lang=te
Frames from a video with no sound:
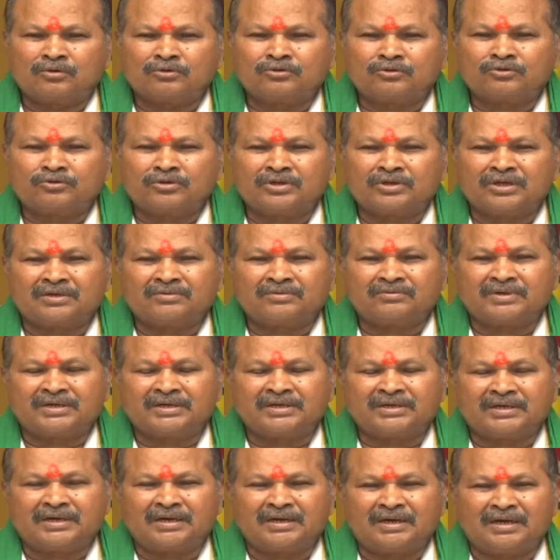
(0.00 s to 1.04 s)

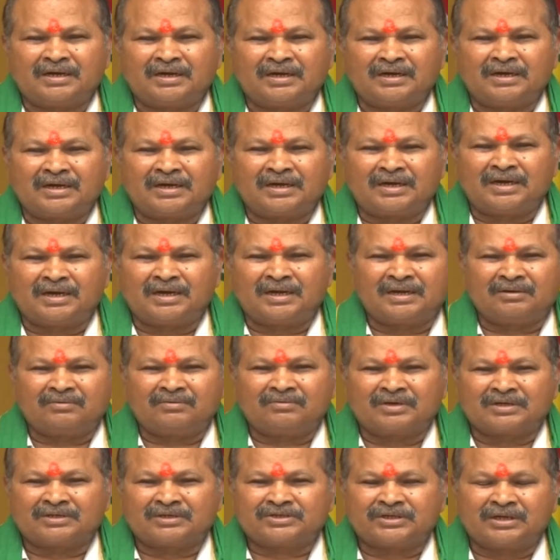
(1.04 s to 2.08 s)
కురుస్తున్నటువంటి అకాల
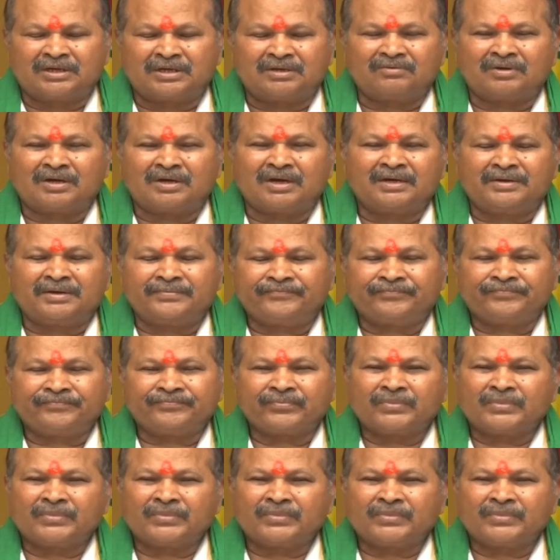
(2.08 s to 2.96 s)
వర్షాల వల్ల